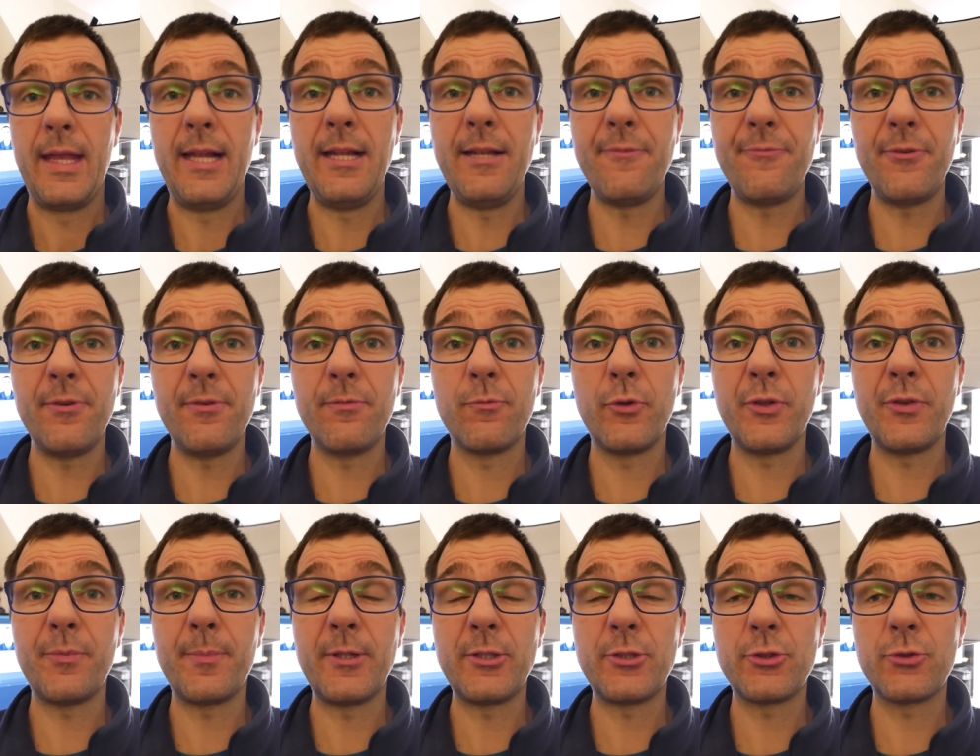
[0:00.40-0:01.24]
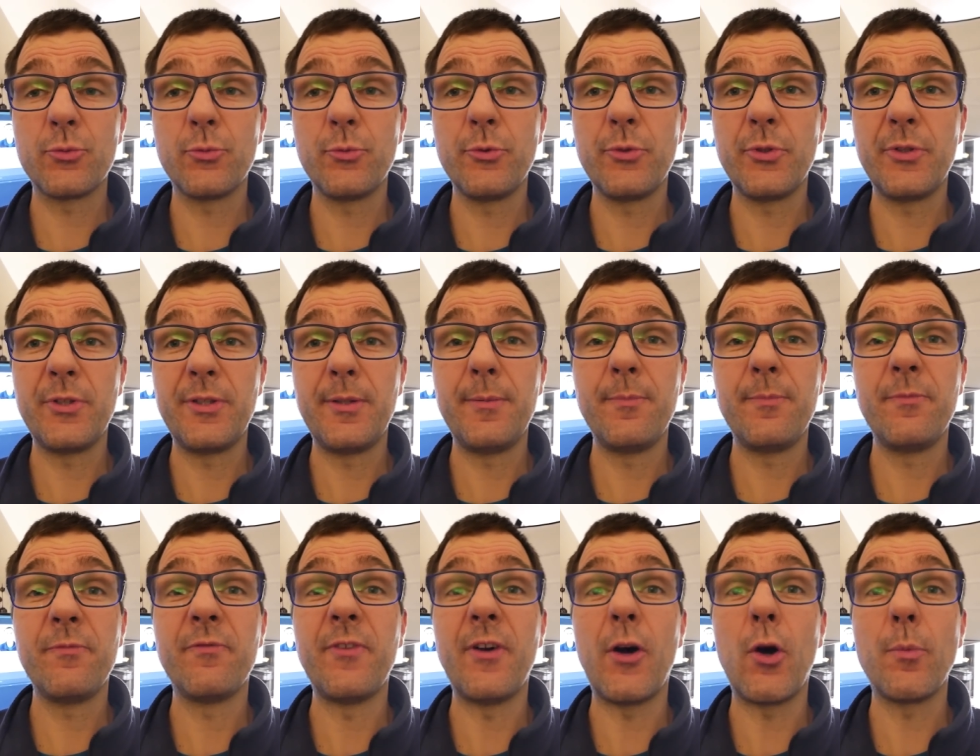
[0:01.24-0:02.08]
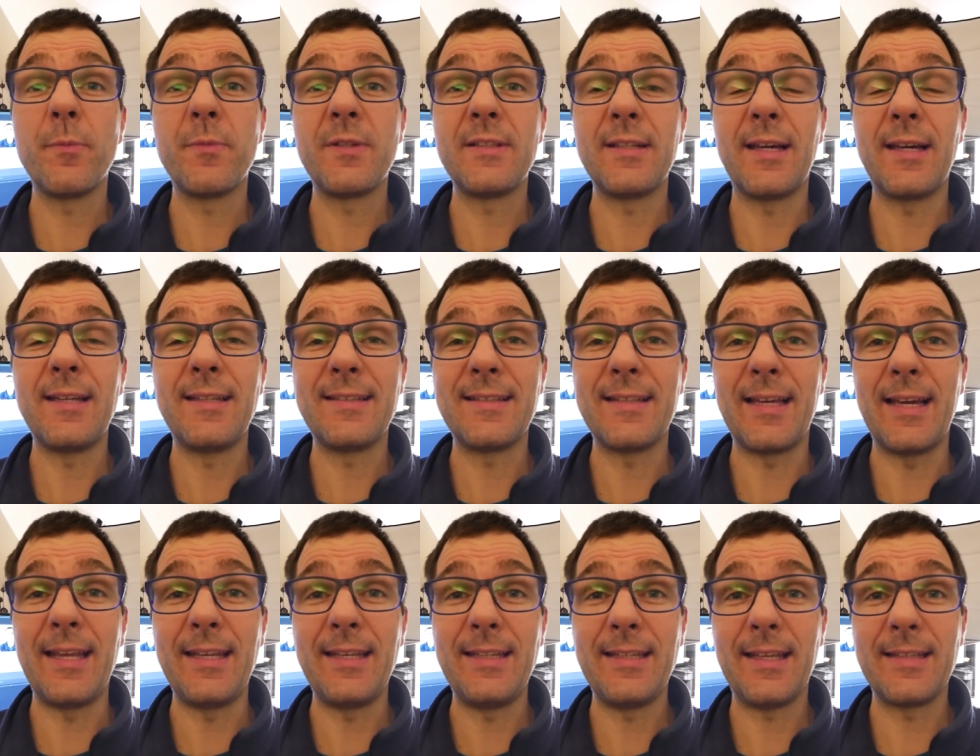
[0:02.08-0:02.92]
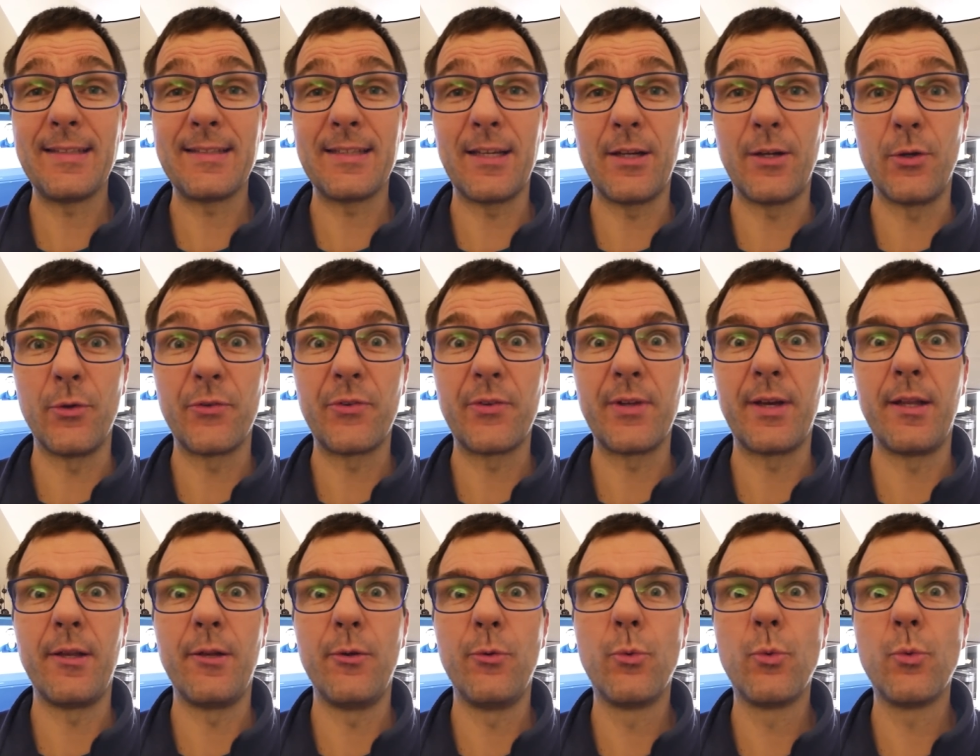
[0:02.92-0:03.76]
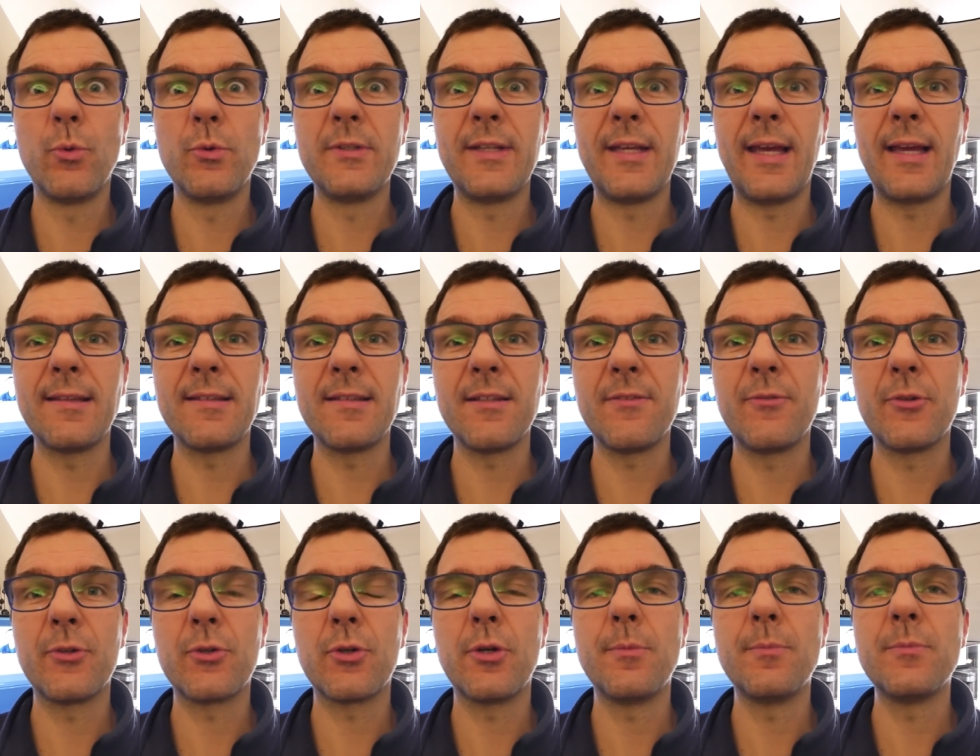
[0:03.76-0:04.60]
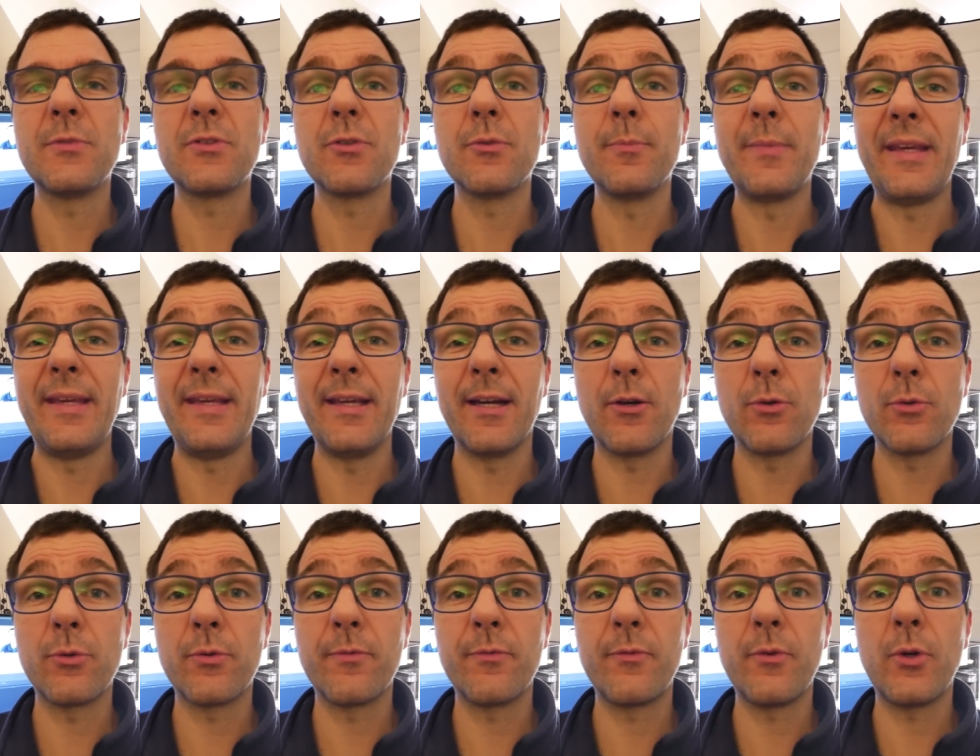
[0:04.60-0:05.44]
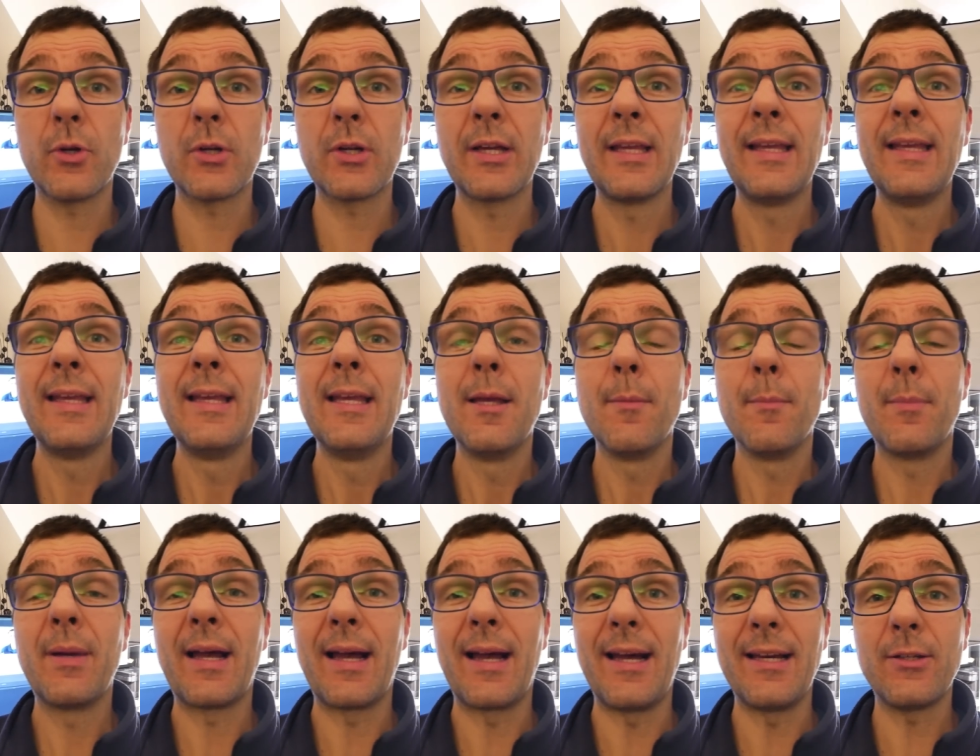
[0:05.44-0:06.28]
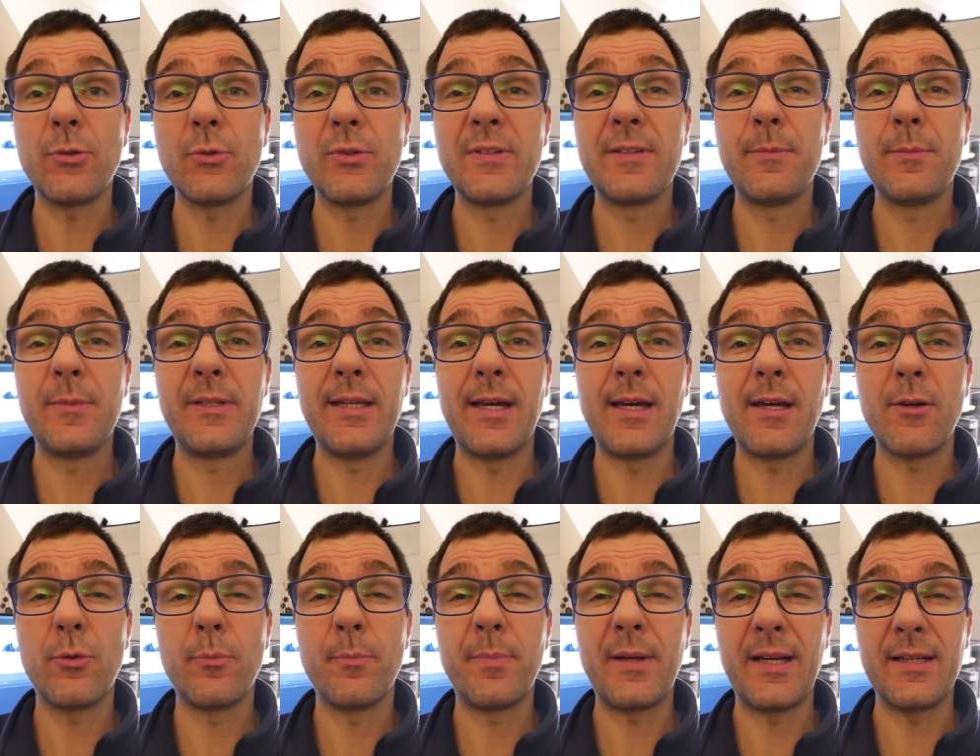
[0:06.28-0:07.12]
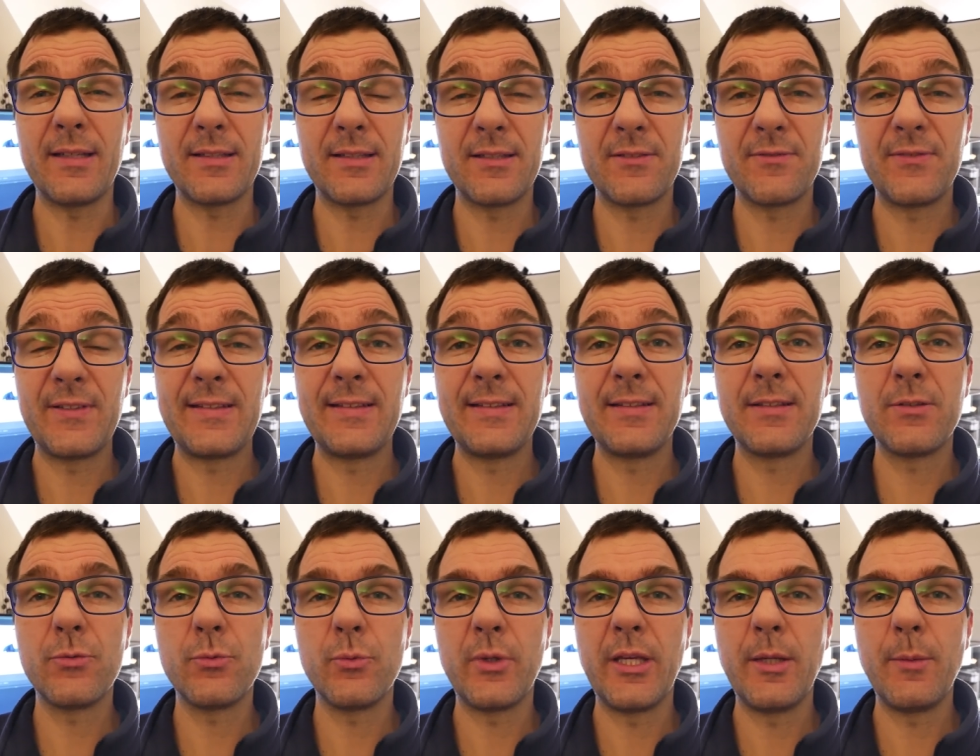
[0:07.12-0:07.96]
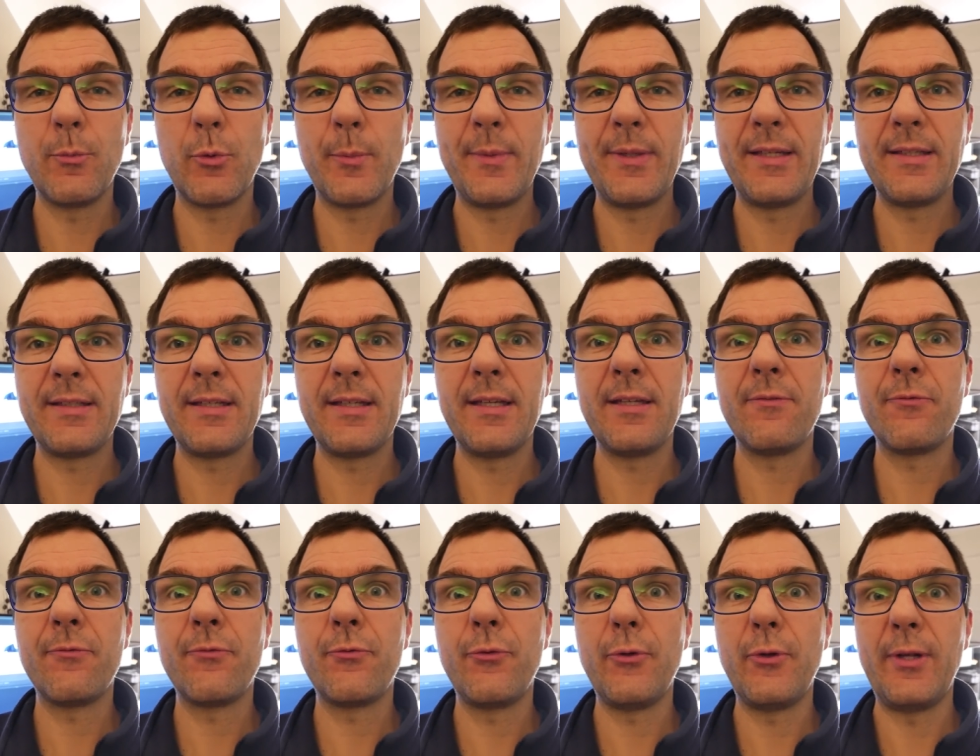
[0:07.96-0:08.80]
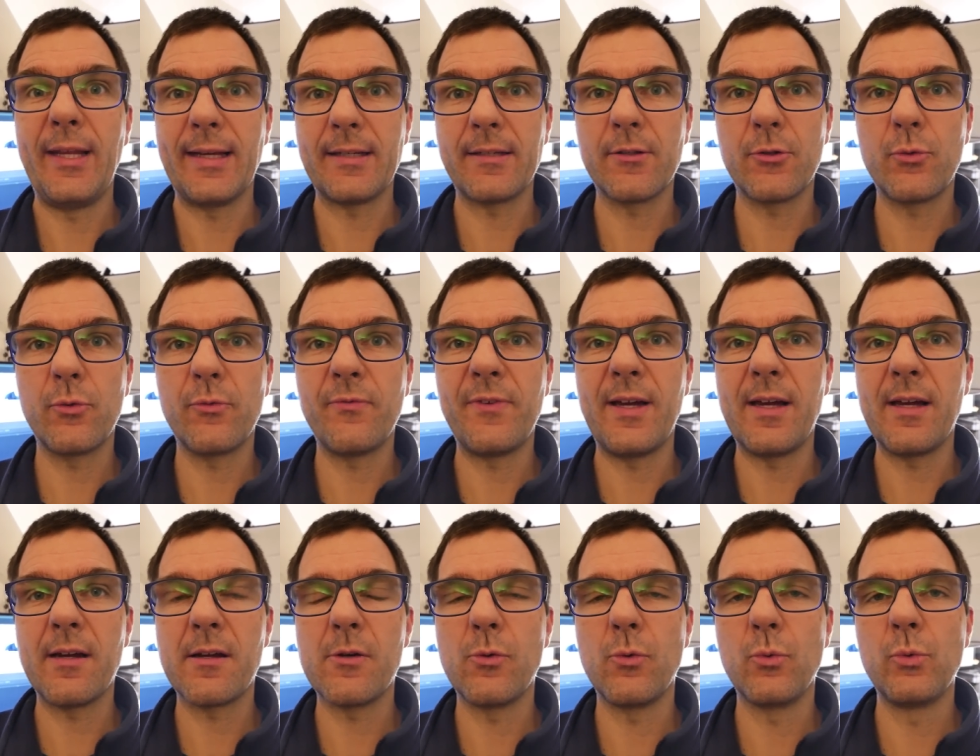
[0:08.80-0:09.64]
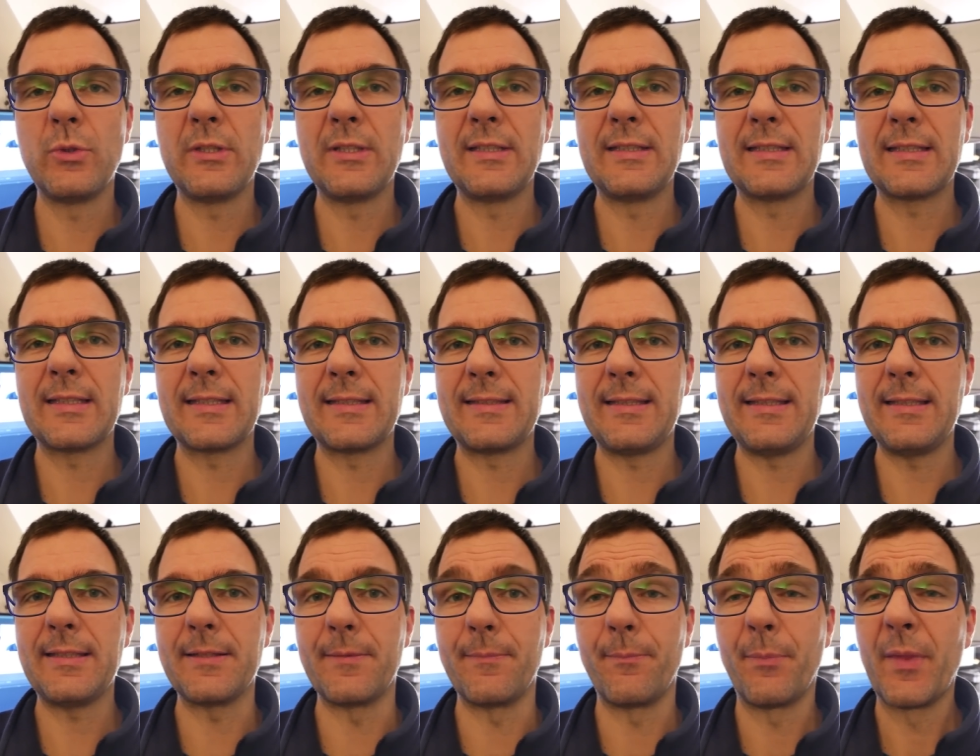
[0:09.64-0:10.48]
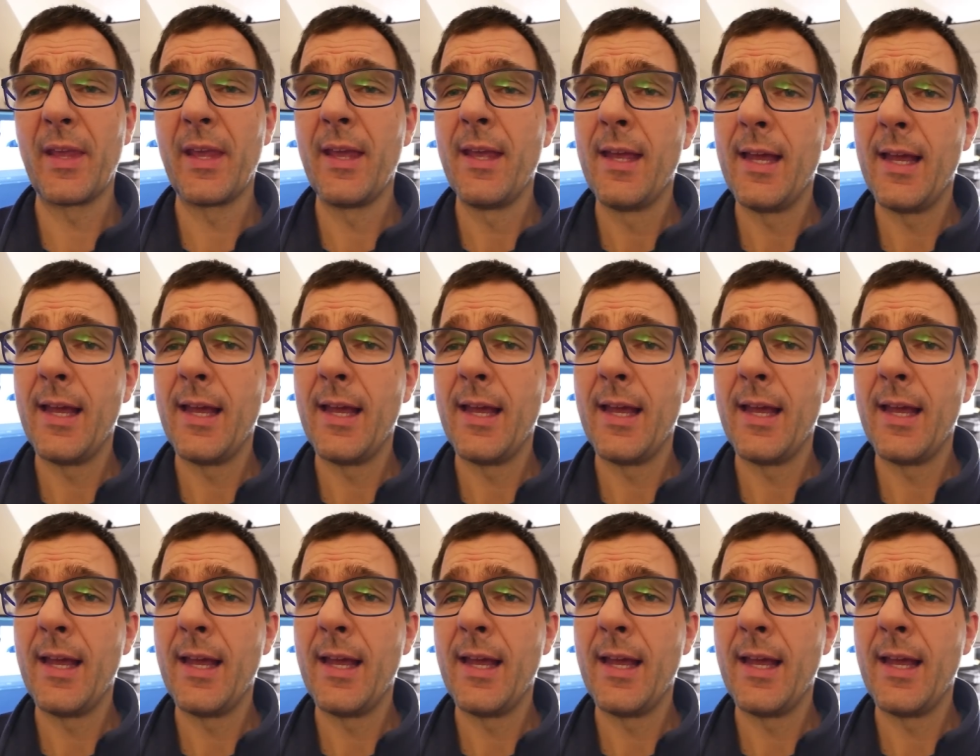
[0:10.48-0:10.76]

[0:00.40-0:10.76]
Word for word: Hilfe, wo ist mein Studio hin? Warum sieht alles anders aus? Hallo und herzlich willkommen zum E-Auto-Vlog. Beratung, Seminare und Praxiswissen zur E-Mobilität für Elektroautofahrer und Interessierte.